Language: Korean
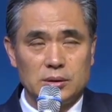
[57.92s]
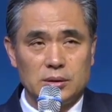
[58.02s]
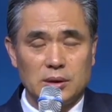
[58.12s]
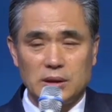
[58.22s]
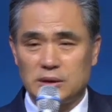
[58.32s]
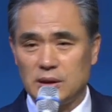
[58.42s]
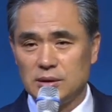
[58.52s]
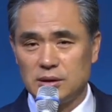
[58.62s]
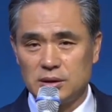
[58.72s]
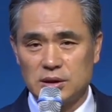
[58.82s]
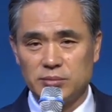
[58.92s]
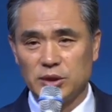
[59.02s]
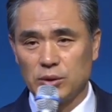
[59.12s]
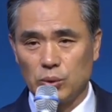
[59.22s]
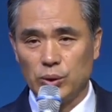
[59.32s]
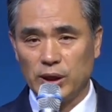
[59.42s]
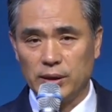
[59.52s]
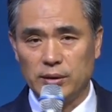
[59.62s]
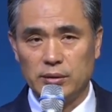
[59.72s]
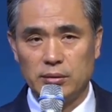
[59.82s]
가장 극심한 고난,
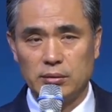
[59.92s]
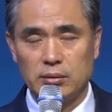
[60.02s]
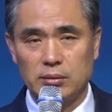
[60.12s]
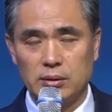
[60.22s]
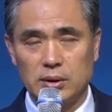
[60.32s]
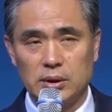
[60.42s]
그러니까